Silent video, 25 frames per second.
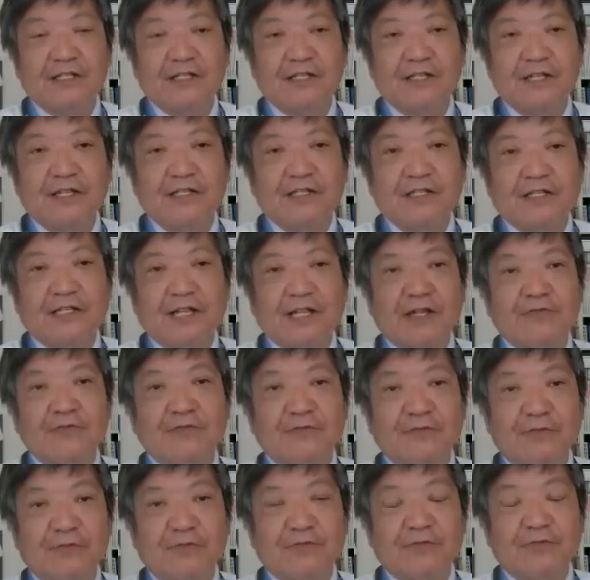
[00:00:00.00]
経済大
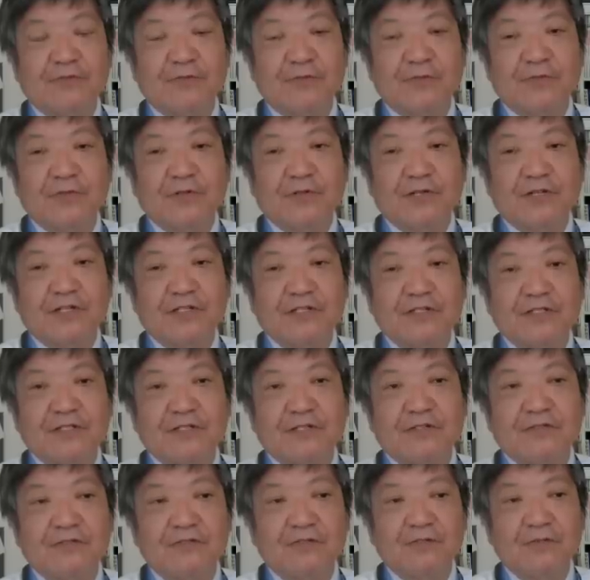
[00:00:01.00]
不況というものですね
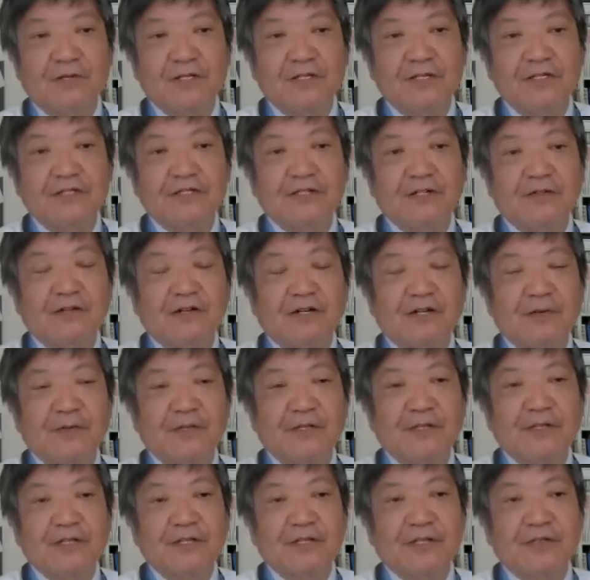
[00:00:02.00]
どこまで行くか分かり
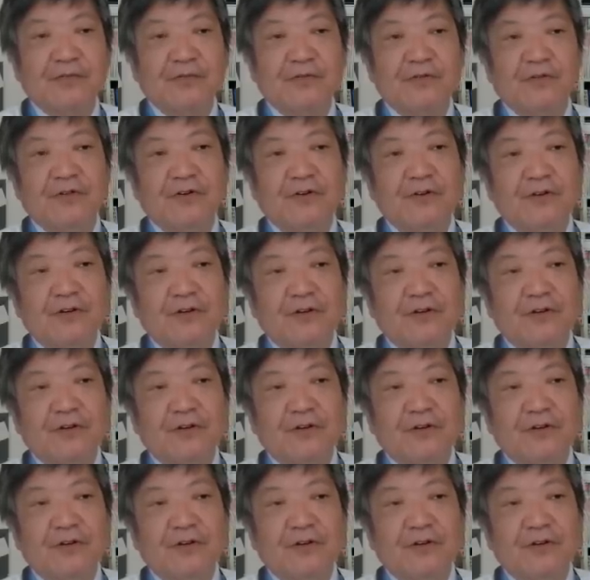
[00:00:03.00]
ませんけども